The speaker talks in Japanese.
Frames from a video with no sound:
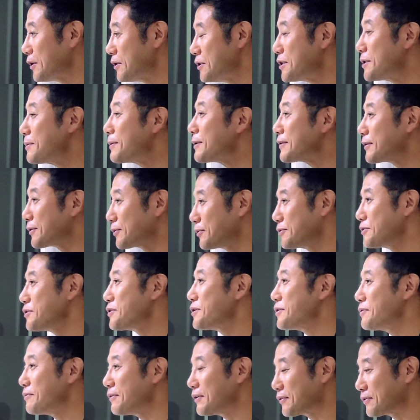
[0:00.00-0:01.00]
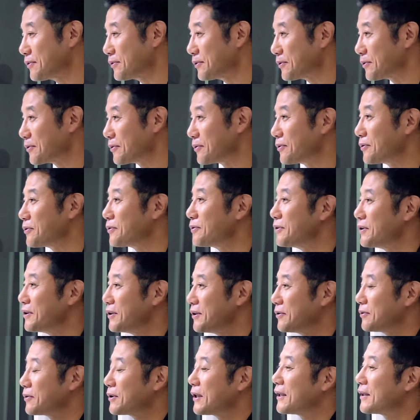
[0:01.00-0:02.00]
西村さんご自身はそういうのどういうふうに
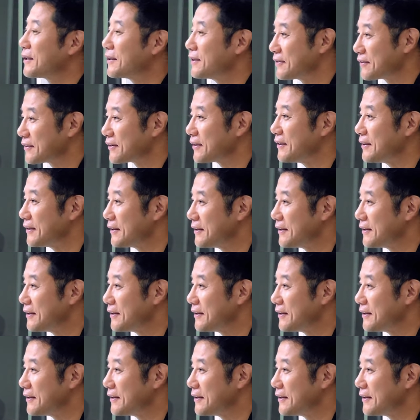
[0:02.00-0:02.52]
お考えですか